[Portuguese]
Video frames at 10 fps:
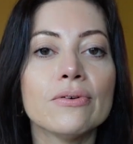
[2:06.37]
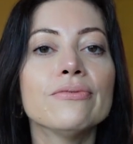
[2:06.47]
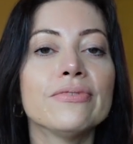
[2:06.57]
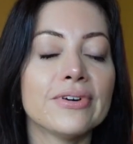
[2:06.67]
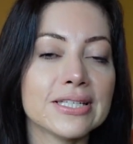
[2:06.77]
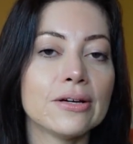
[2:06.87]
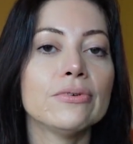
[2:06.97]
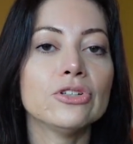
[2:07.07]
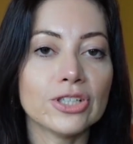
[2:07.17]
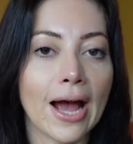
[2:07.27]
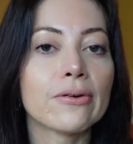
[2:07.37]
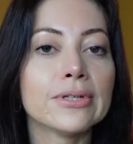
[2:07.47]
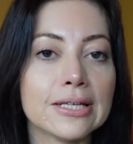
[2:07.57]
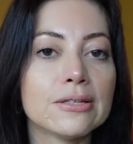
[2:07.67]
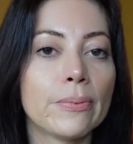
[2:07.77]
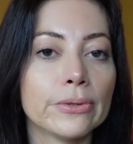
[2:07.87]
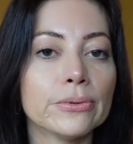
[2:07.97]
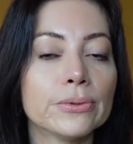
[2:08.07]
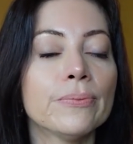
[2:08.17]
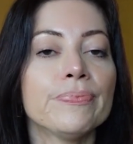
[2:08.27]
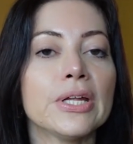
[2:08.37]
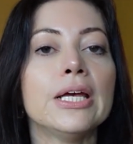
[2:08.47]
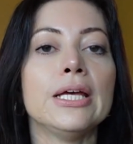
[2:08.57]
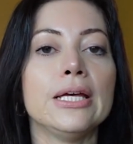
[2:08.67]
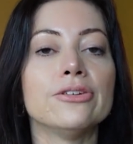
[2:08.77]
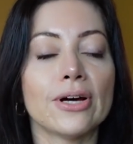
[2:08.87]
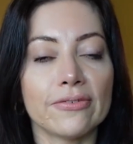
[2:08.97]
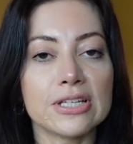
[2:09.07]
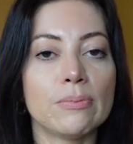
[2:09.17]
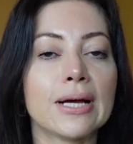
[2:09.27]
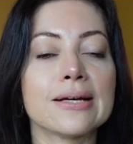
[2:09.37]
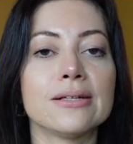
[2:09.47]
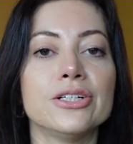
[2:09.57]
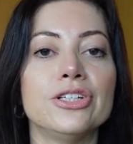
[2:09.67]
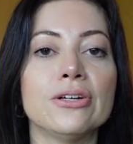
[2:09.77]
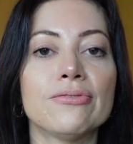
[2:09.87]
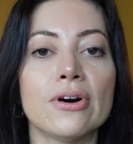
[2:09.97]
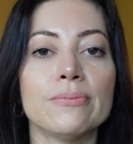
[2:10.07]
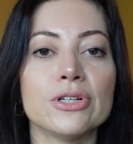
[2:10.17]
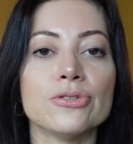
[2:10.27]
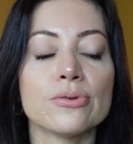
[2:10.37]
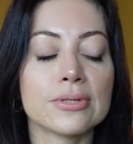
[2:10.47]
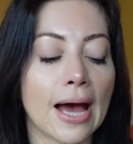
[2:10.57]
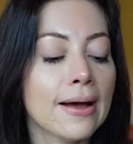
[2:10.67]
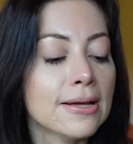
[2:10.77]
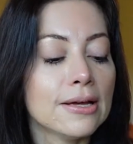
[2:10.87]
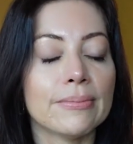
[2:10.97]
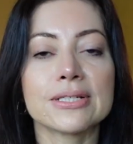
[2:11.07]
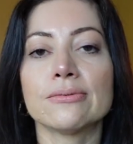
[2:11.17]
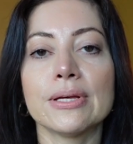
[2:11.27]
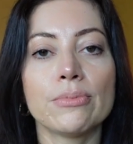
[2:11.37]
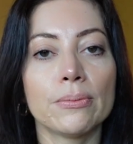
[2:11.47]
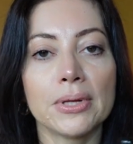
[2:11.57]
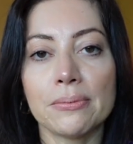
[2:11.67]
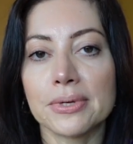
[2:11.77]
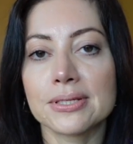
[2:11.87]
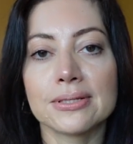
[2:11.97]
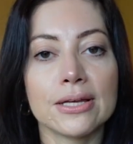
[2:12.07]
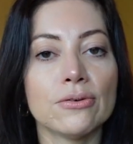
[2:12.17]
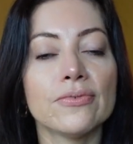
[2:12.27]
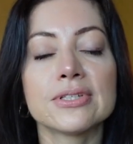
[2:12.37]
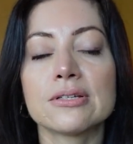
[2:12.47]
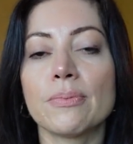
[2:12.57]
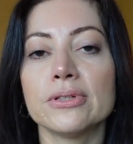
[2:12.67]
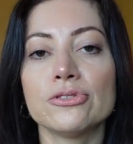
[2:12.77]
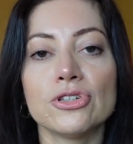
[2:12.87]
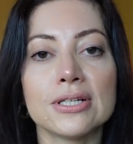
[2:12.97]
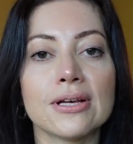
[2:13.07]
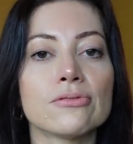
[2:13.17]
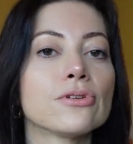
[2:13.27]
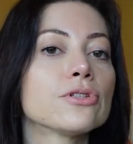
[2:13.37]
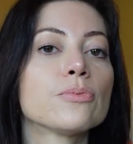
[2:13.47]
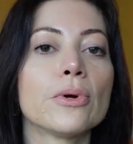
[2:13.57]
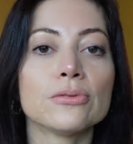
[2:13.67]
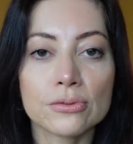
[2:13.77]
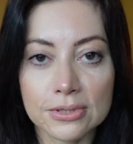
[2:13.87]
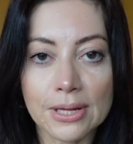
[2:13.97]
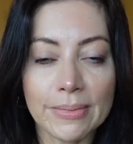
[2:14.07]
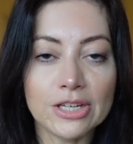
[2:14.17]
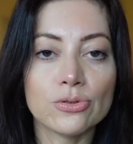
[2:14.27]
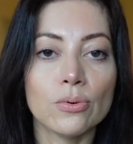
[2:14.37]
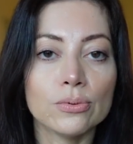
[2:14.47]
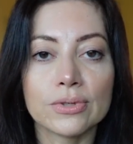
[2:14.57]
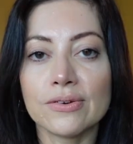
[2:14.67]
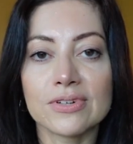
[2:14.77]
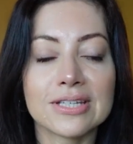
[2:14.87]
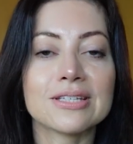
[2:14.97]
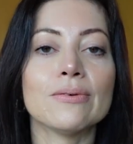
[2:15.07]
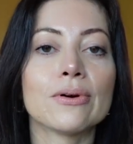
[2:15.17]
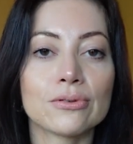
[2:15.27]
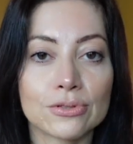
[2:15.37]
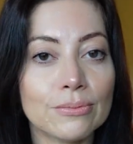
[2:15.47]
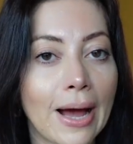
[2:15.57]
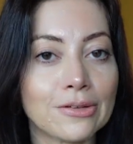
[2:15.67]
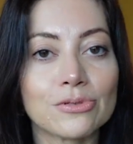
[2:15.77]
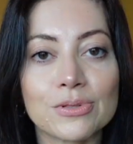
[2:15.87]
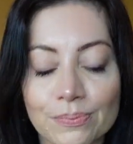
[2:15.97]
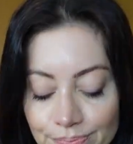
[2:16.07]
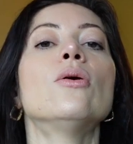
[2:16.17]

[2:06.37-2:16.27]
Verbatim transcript: vão fazer o enxágue desse produto e já vou explicar certinho a forma de usar, mas não tem problemas nenhum, vocês podem utilizar os outros produtos também junto que vocês estão acostumados.